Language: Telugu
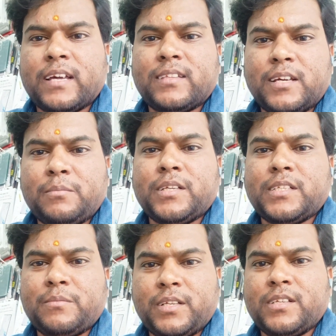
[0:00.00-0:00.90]
అందరు
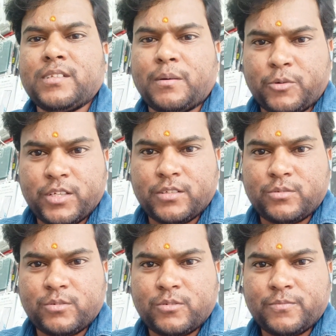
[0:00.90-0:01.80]
బీజేపీని సపోర్ట్
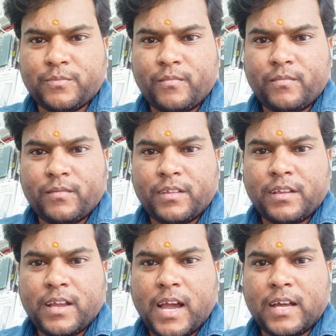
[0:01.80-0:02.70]
చేస్తురు
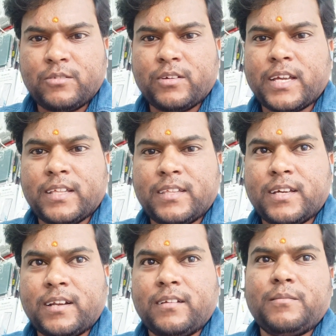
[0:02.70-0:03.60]
అందుకే అందరు